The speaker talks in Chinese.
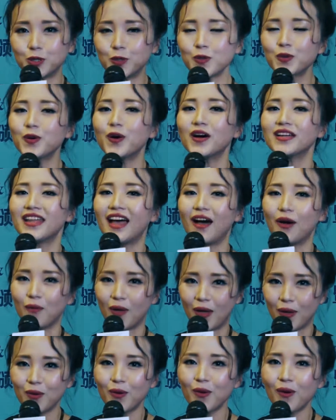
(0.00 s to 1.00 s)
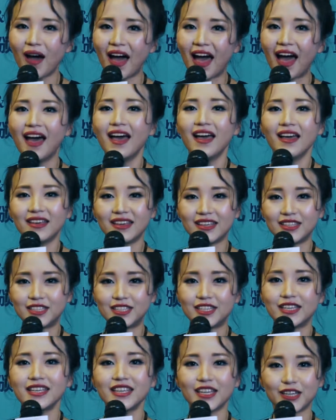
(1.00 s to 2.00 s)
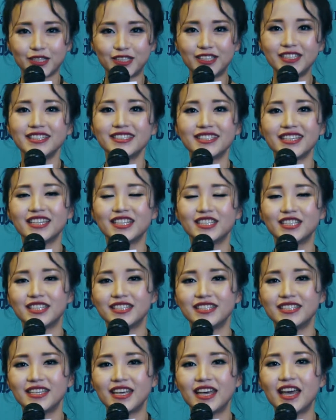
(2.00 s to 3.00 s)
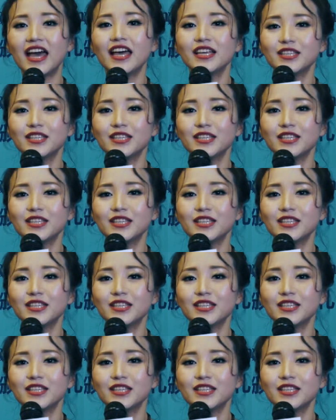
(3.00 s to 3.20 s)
中国的文化以及影视界的这些